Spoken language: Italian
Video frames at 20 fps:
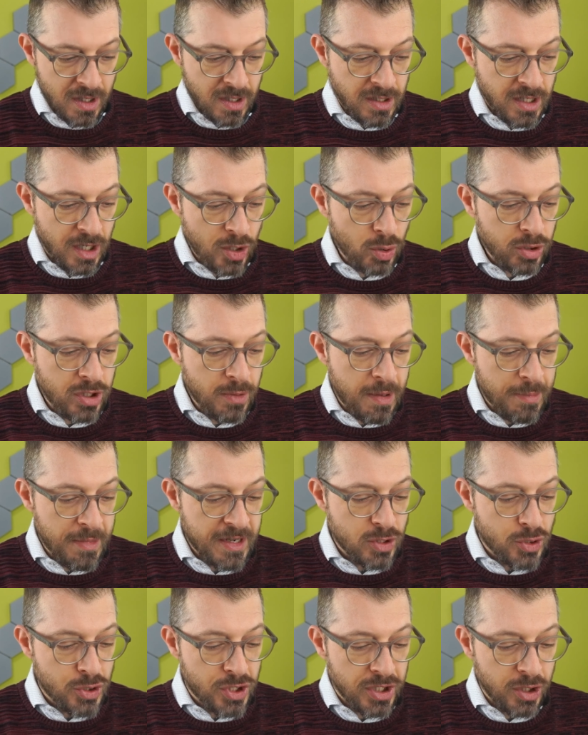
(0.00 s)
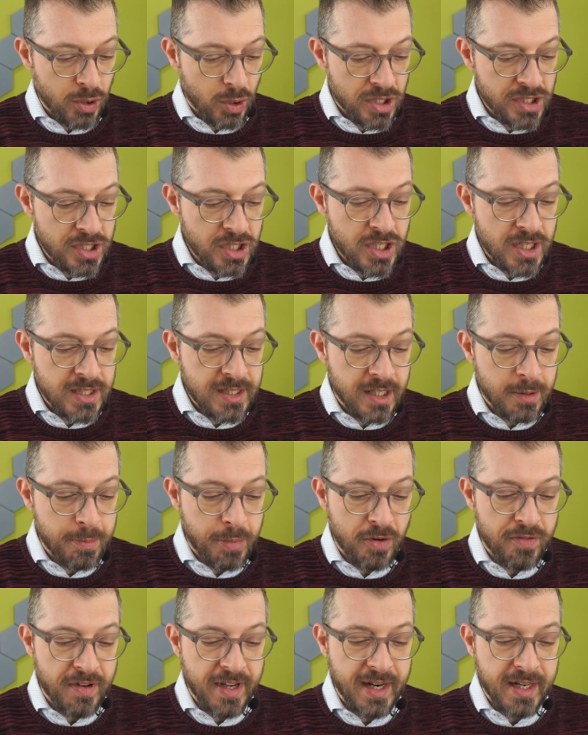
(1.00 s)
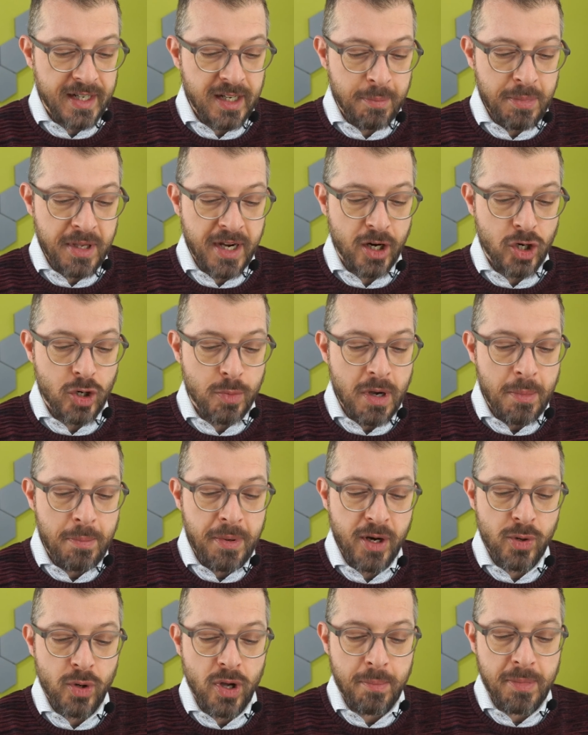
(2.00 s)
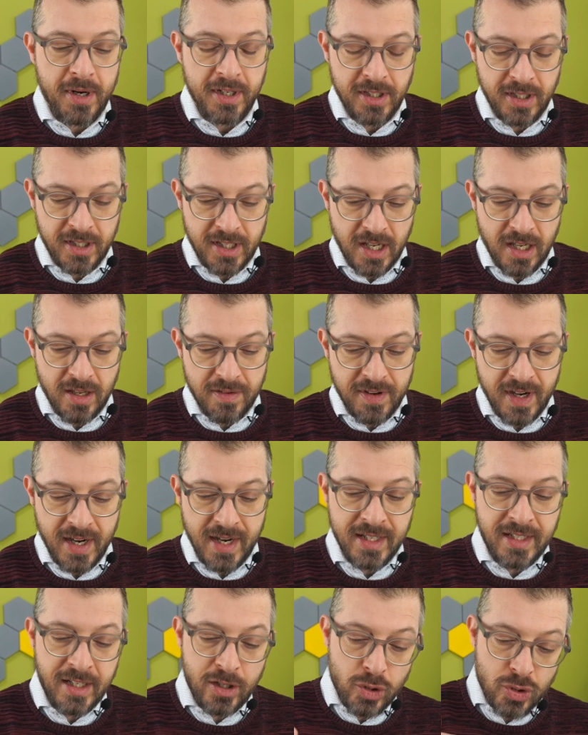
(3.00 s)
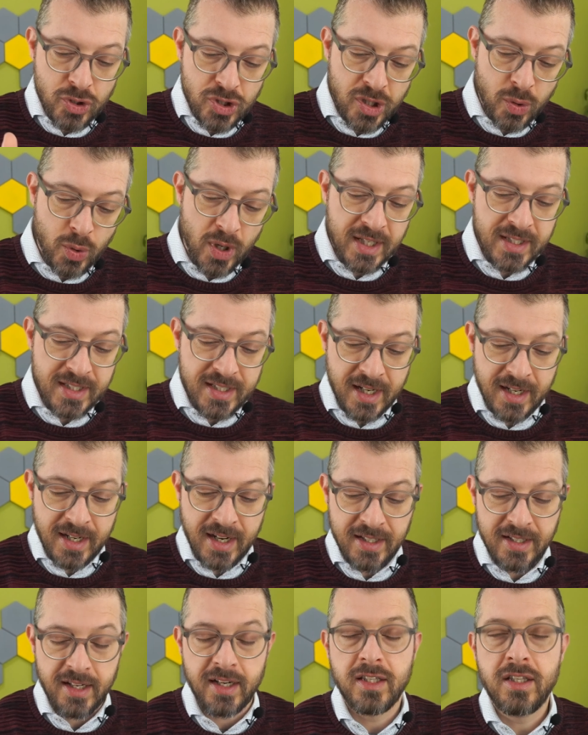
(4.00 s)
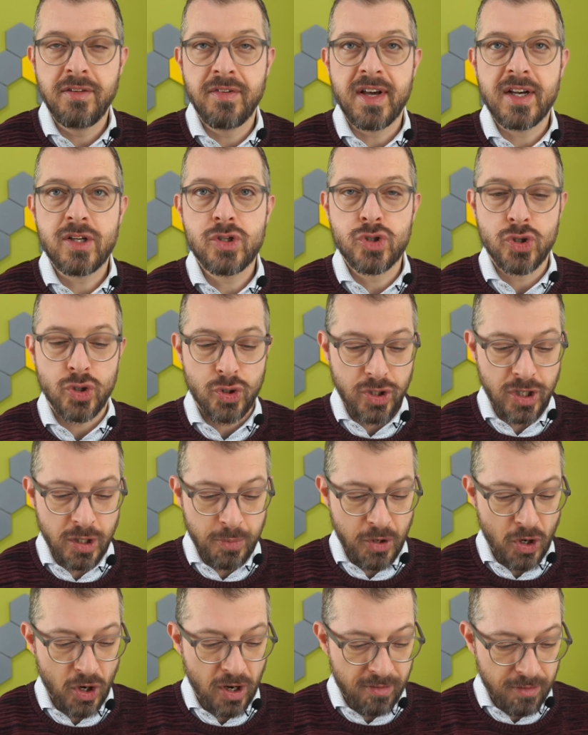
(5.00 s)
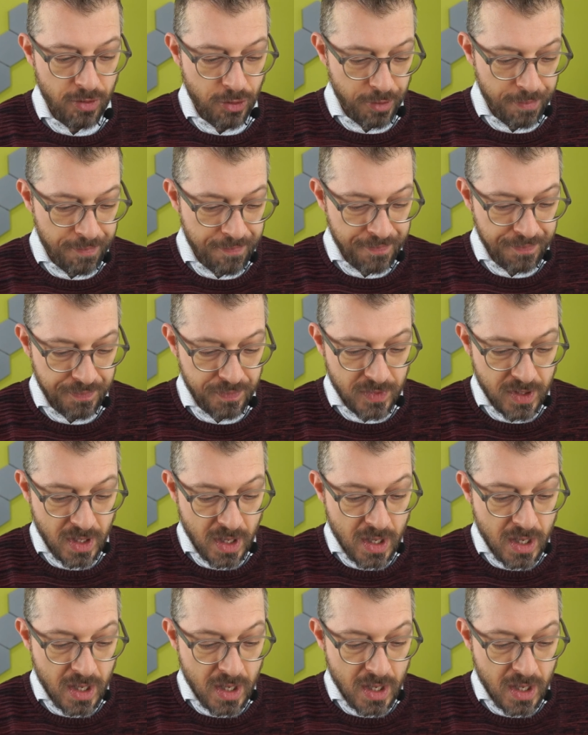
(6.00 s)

Negli ultimi mesi ho sentito l'esigenza di provare a capire come aprire una partita IVA e di conseguenza rendere diverso il mio lavoro.